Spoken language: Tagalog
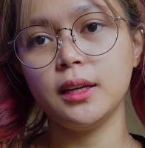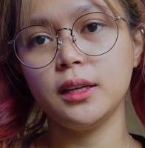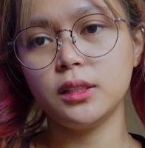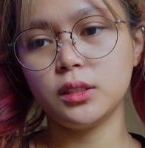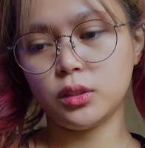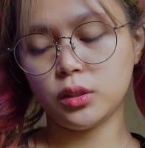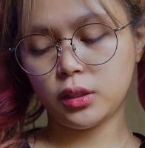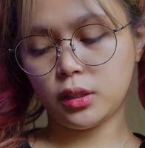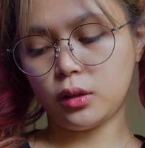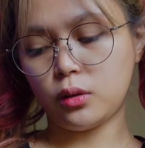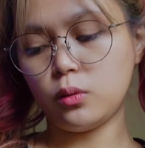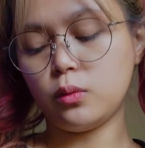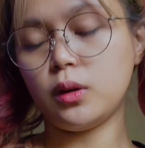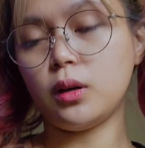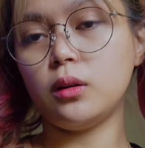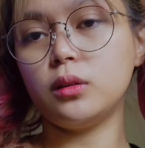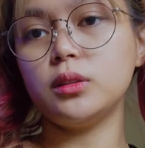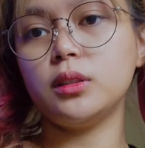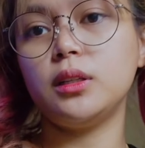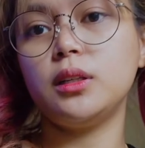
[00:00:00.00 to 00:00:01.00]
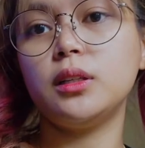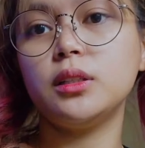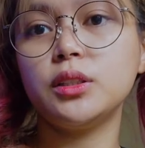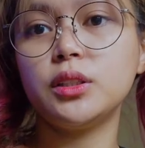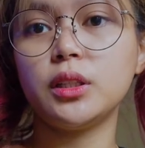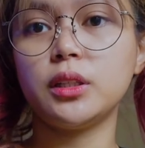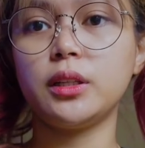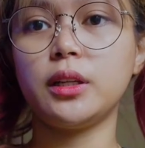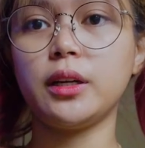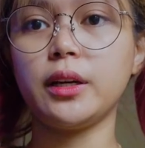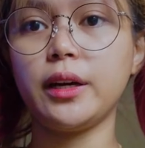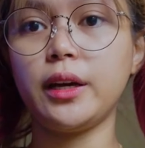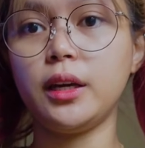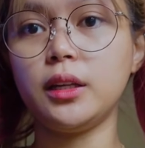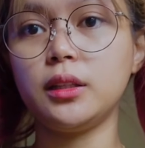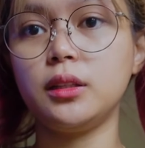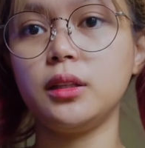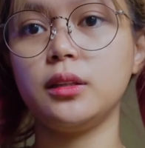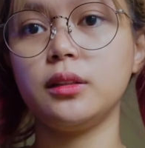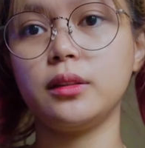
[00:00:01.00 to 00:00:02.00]
So, nakuha ko na lang siya ng
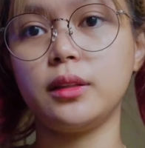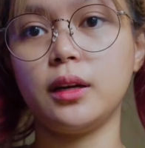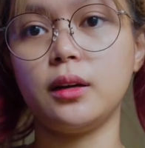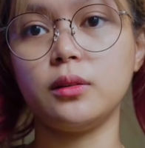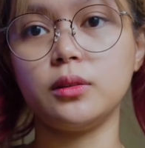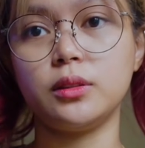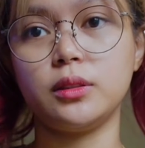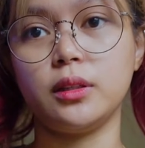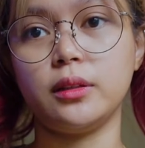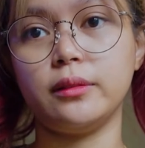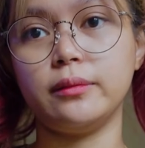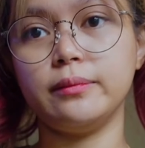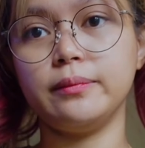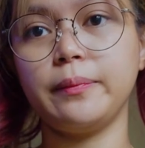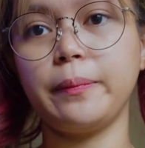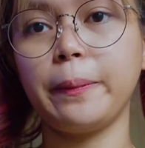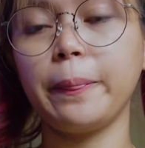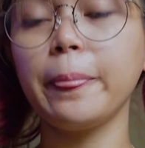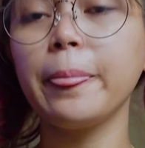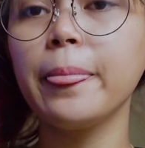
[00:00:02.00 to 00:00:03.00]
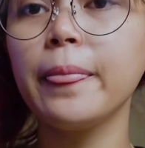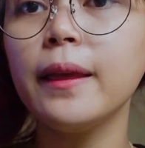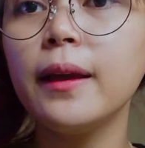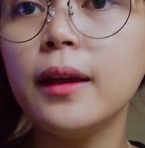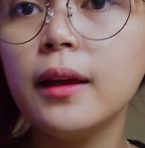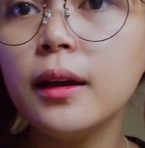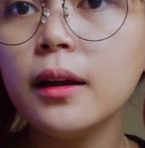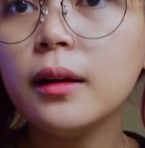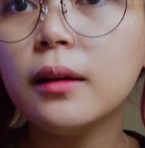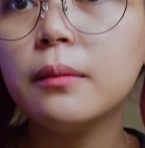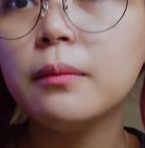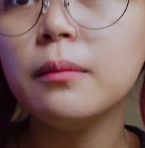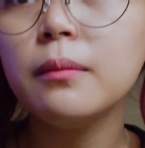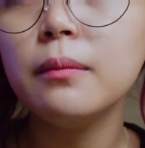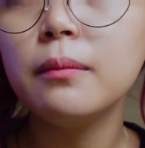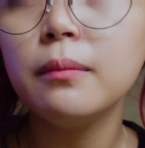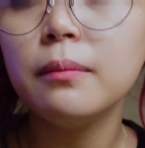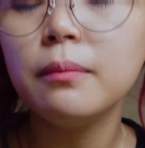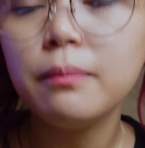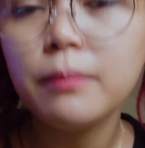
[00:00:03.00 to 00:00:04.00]
18,000.
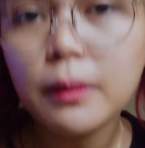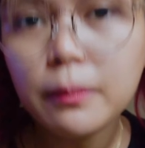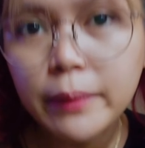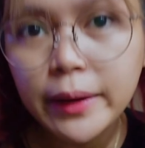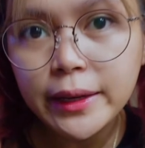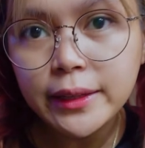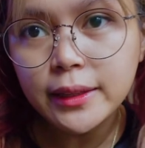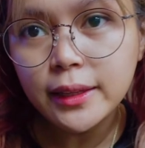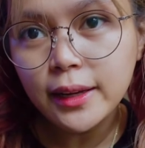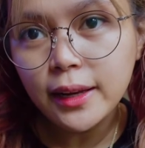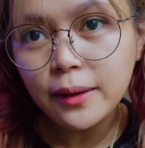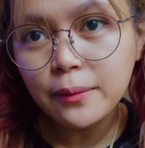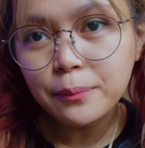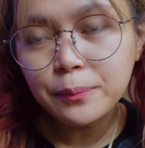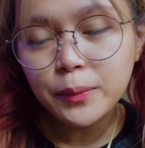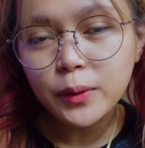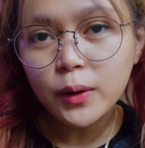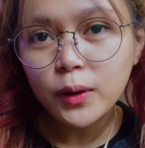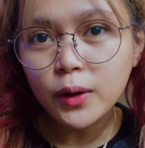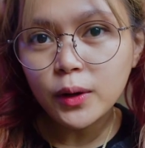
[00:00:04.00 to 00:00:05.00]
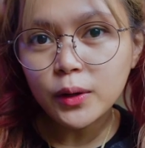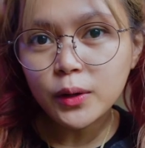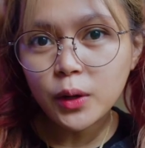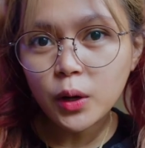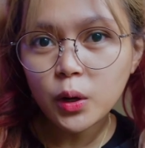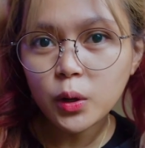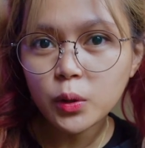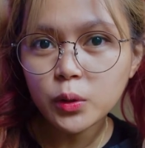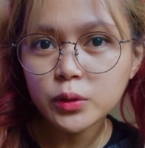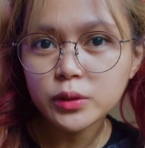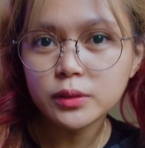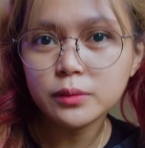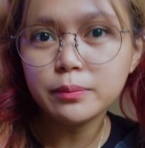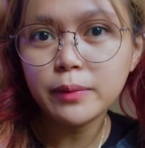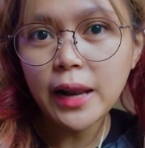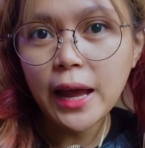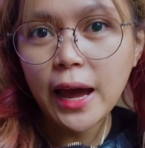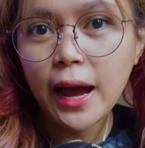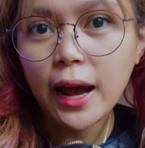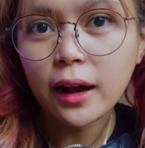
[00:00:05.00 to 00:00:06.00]
Pamain na lang po. Code
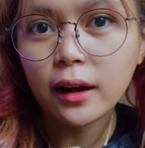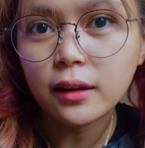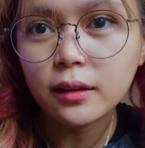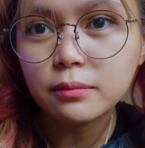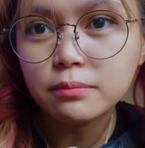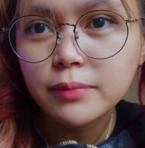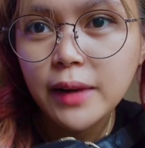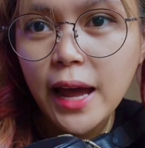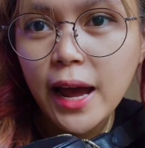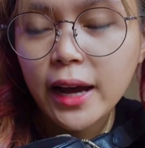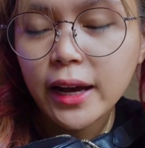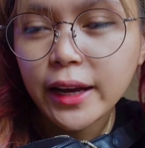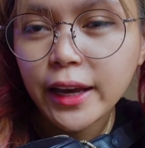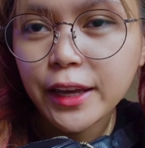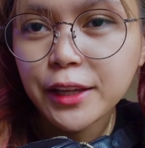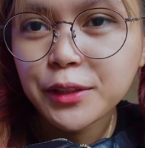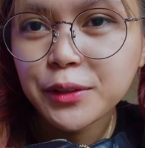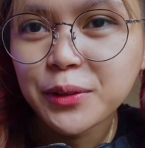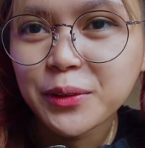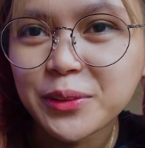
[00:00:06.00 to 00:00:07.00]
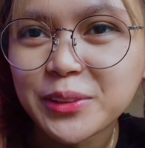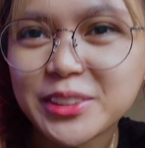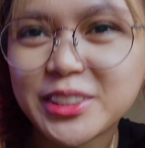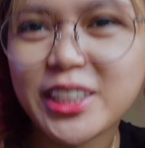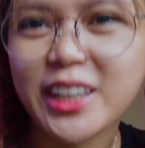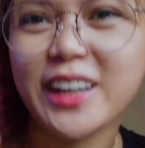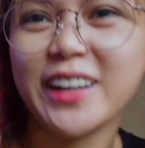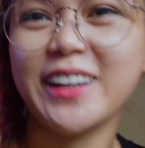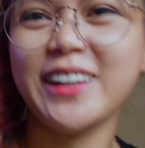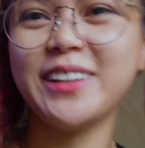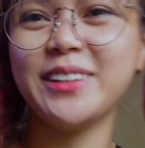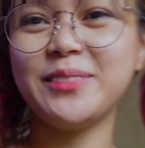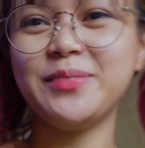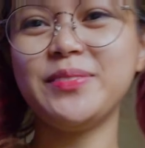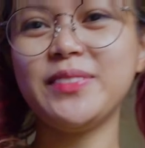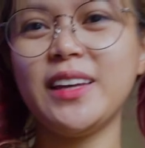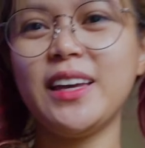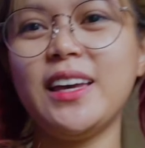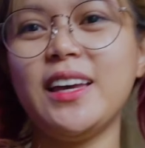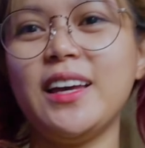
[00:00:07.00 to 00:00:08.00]
black. Black and gold. Char.
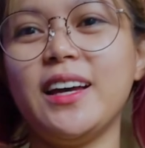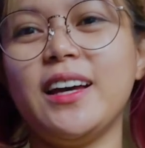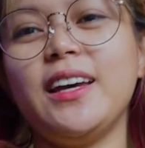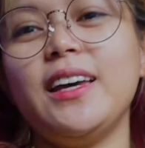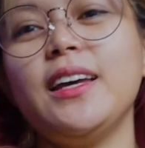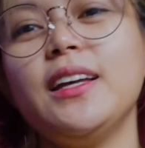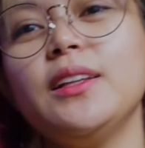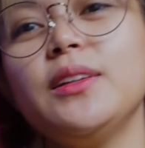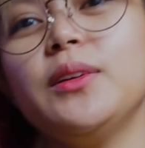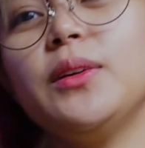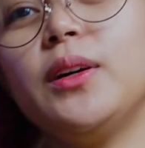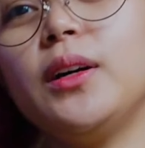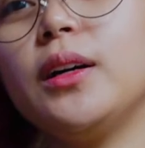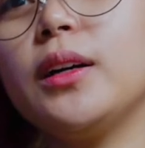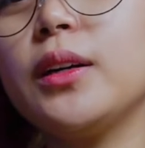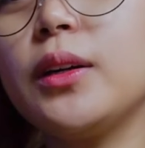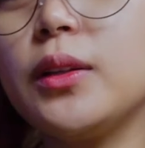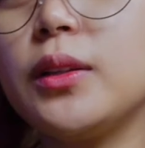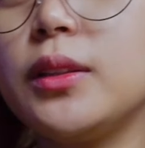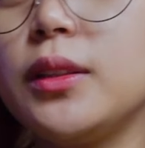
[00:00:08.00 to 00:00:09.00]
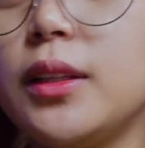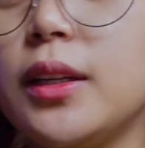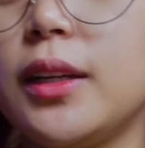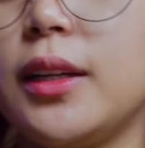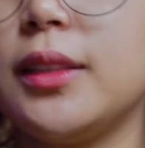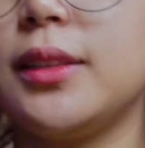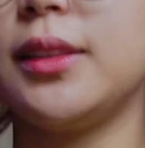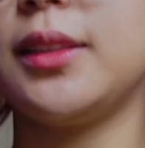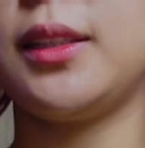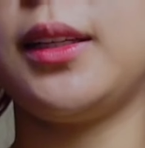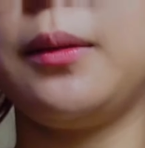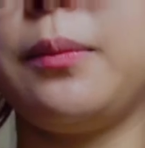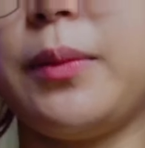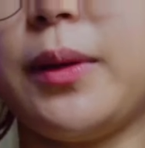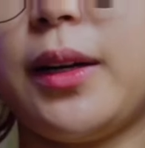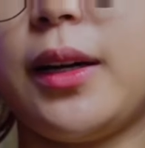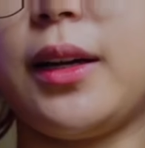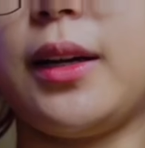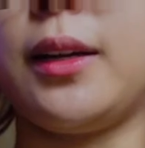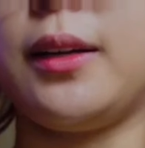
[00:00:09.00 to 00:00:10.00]
Ayan o. Ang cute na kasi,
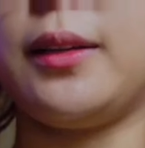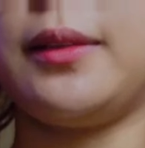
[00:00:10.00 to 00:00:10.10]
diba?